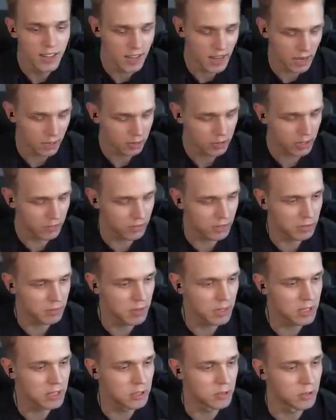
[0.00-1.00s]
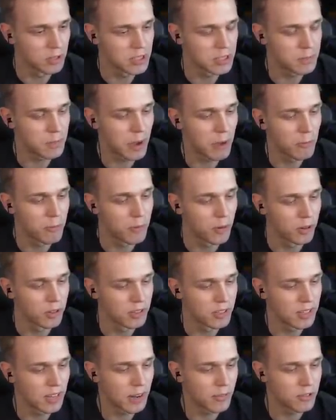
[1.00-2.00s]
Ja tutaj w tym miejscu tak. spawn
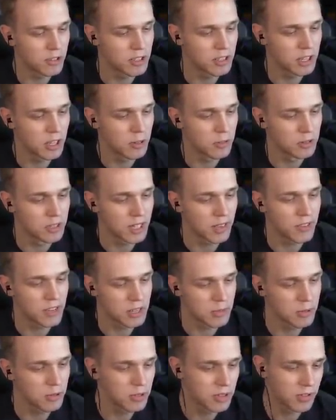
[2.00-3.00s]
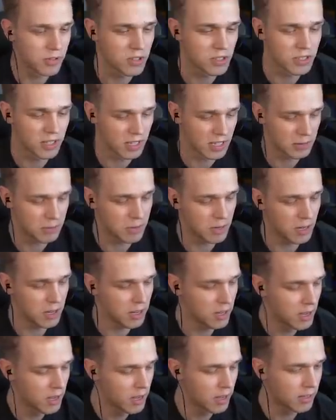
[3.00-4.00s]
point dla wszystkich ustawię, żeby tu się wszyscy
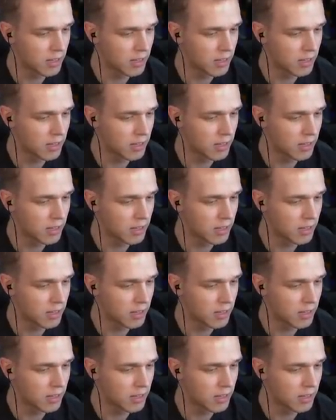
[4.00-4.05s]
respili.